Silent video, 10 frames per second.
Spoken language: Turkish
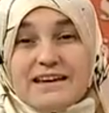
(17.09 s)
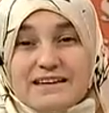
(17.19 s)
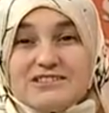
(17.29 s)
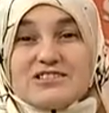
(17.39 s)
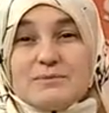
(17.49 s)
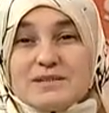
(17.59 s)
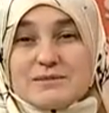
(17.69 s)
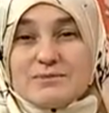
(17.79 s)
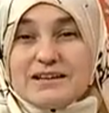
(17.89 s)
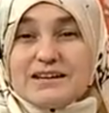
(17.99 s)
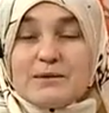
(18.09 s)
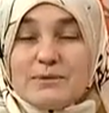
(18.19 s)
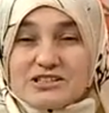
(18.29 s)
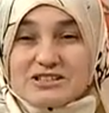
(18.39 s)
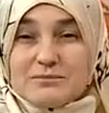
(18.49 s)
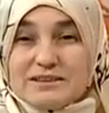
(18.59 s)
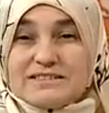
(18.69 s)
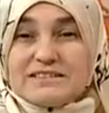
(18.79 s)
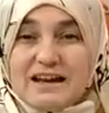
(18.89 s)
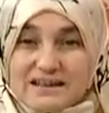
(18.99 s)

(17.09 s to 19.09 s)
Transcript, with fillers: her işe Besmele ile başlamanın